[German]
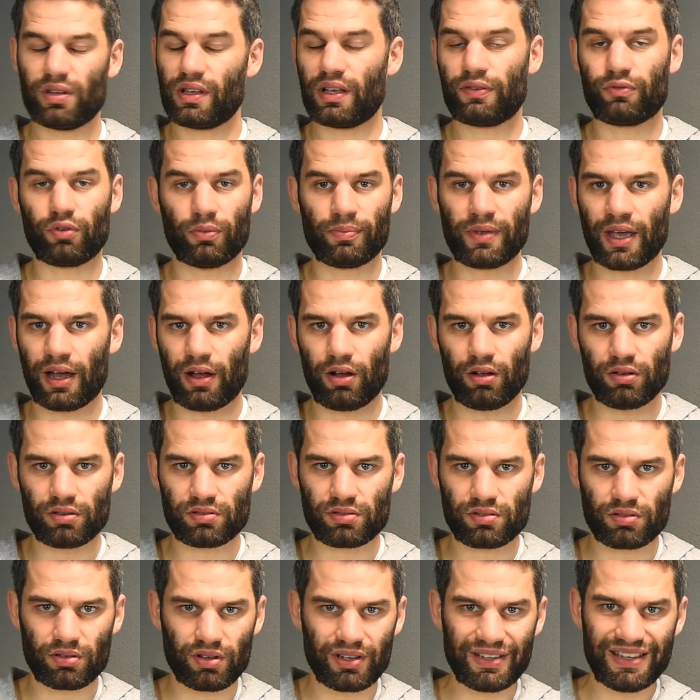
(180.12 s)
Wie gesagt, von mir
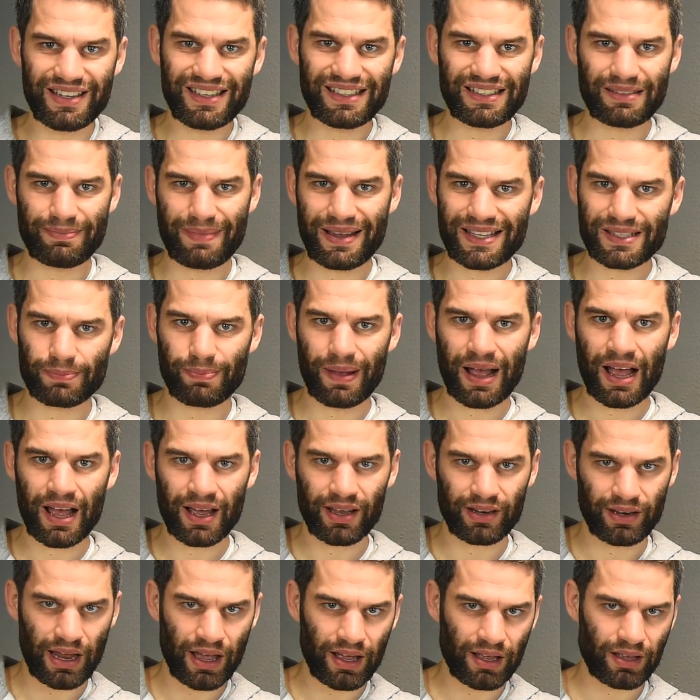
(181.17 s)
aus nicht
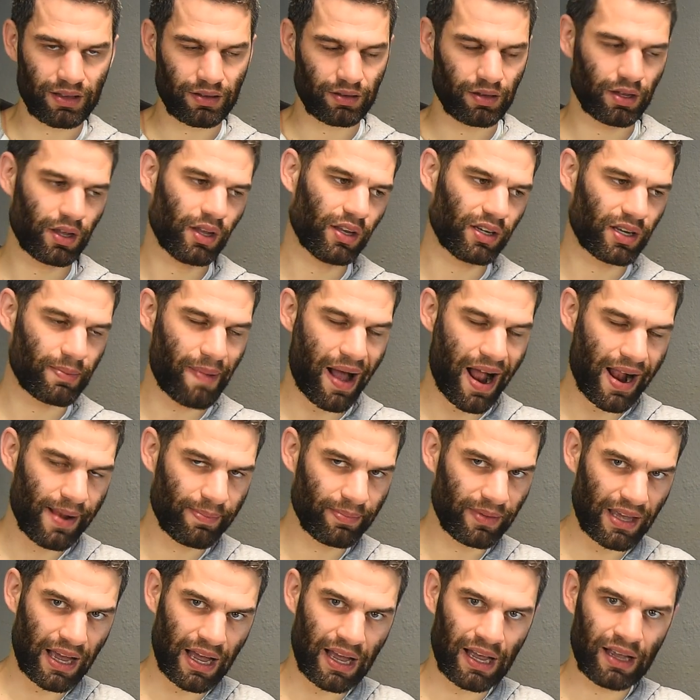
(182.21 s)
messbar nach einem
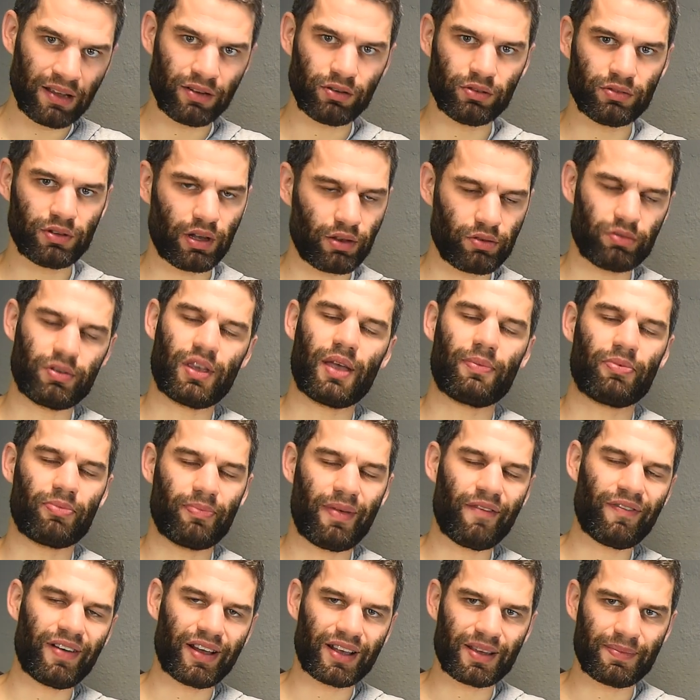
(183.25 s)
halben Jahr, und also ich habe es
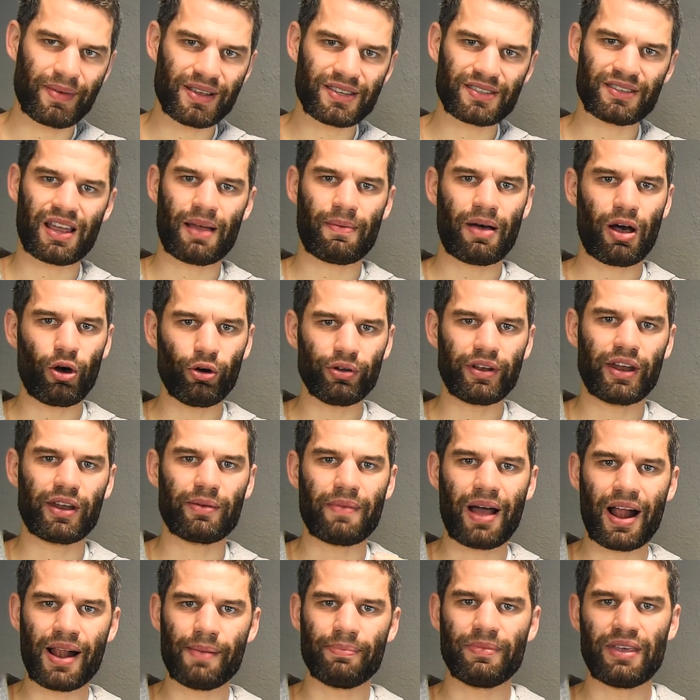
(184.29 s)
mehrfach gemessen, aber auch nach
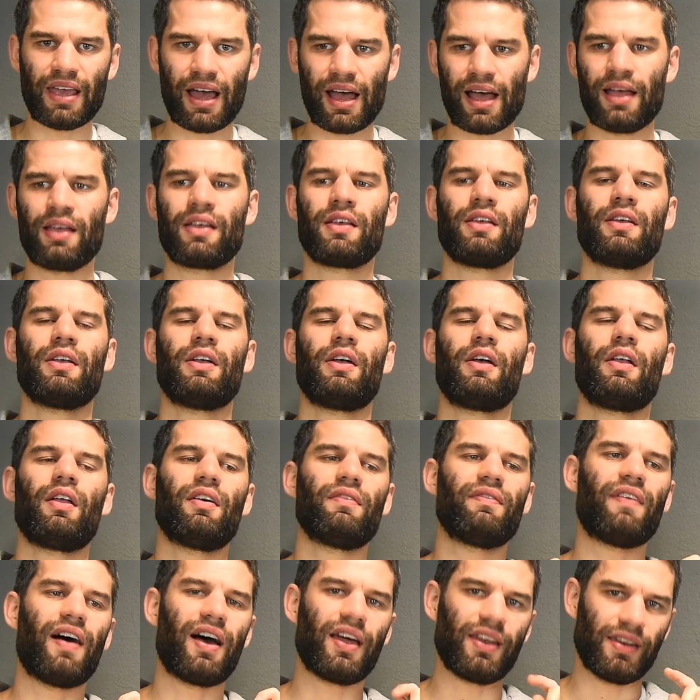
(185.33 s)
einem halben Jahr
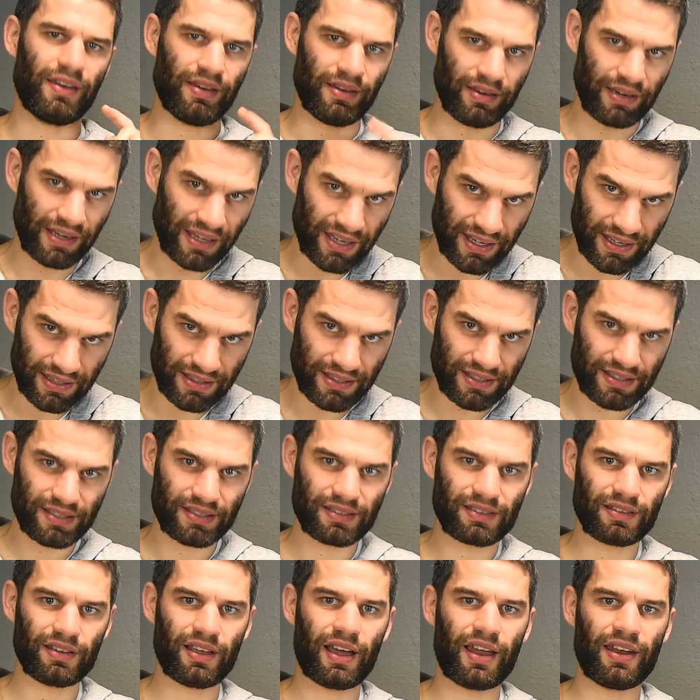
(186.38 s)
war
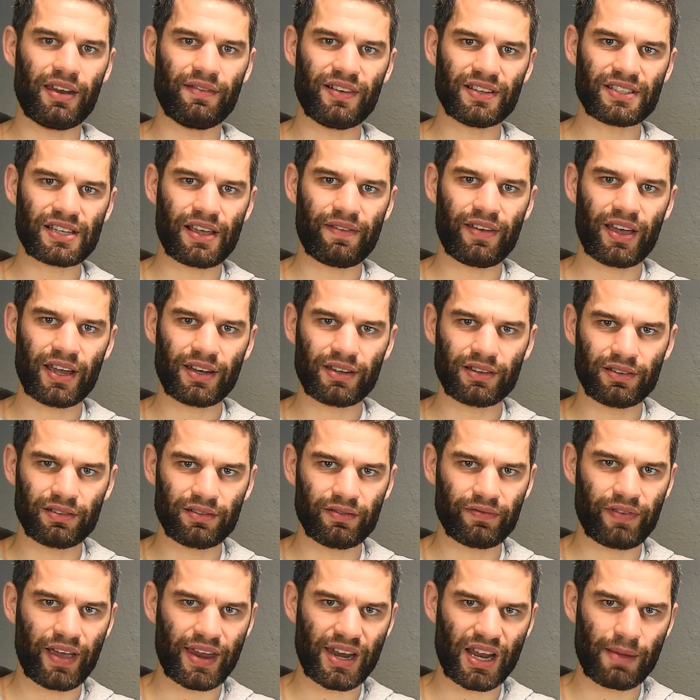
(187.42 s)
nichts an den
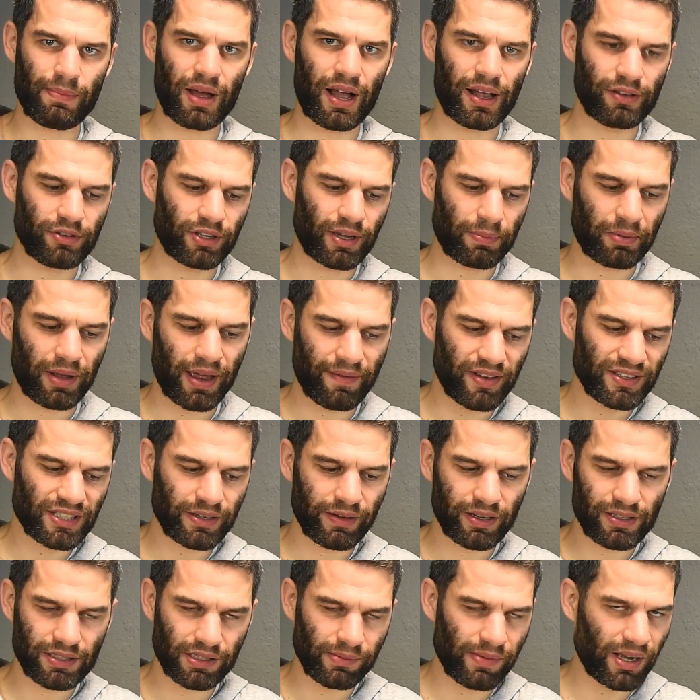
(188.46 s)
Wasserwerten veränderbar. Also ich habe keinen
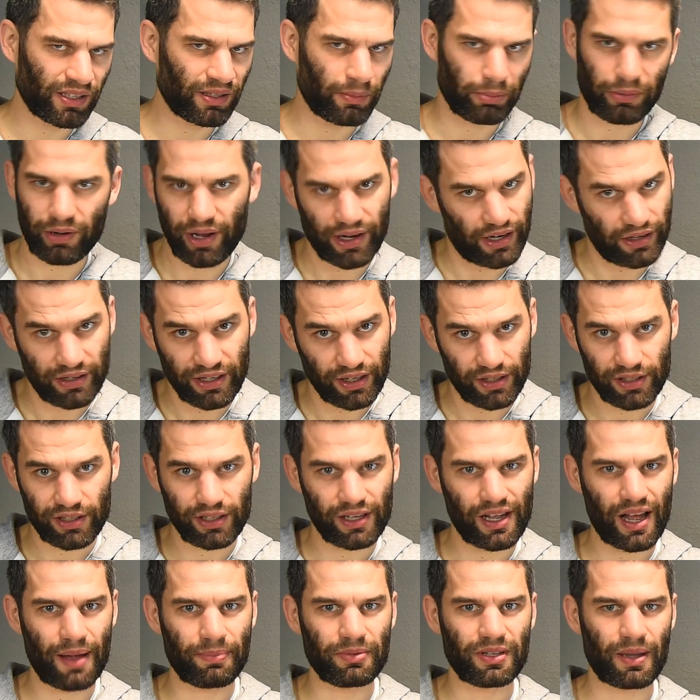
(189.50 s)
Wasserwechsel gemacht, keine Tiere
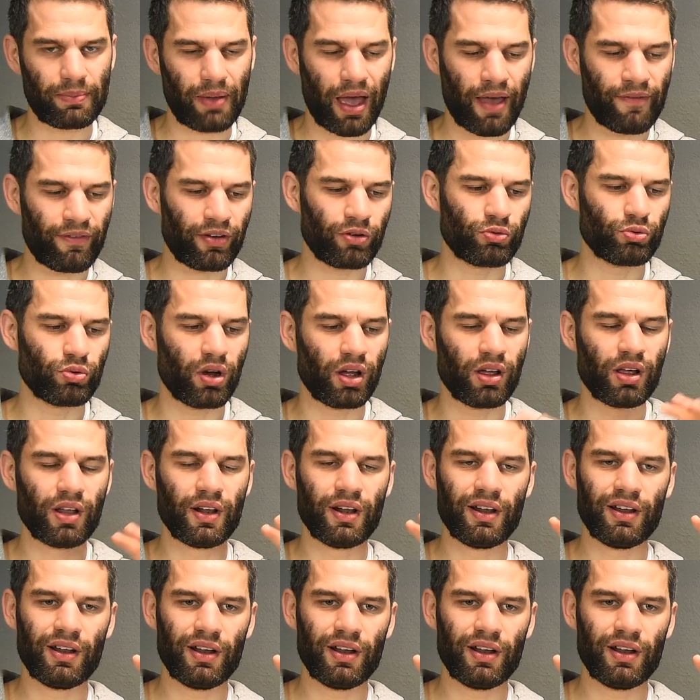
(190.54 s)
drin gehabt, ich habe einfach nur